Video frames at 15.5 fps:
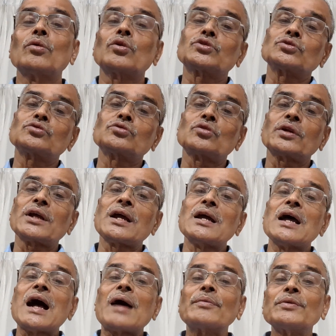ওষুধ করে
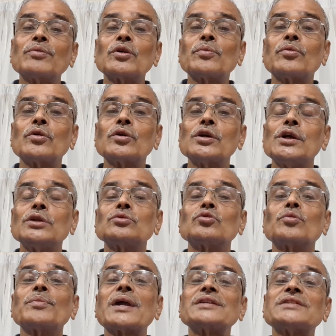আমি বলবো
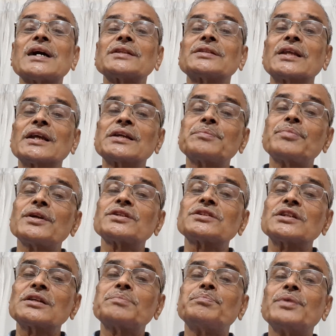তোমরা যা দেখবে
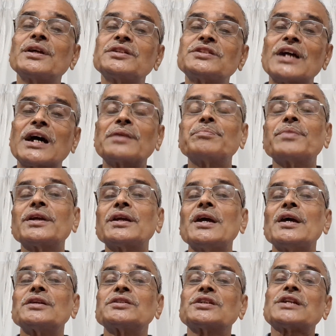শিখবে জানবে
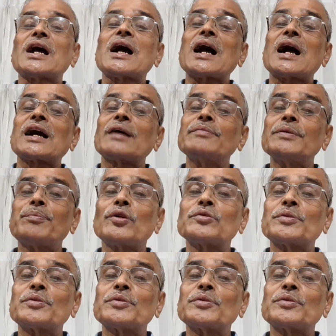সেটা আগামী